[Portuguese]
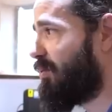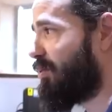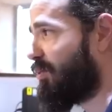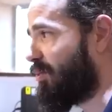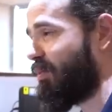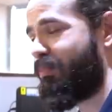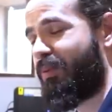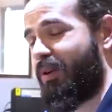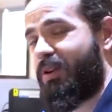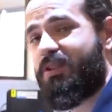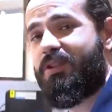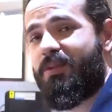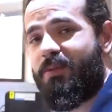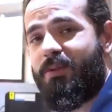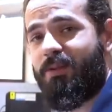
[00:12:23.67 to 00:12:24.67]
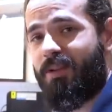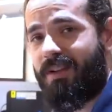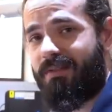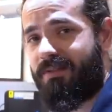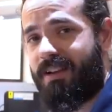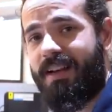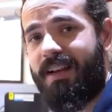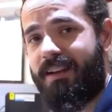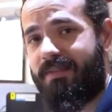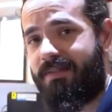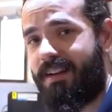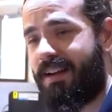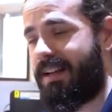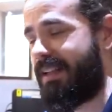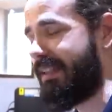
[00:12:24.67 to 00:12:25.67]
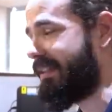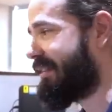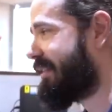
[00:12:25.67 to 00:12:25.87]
muito próximo do que a Ferrari fala.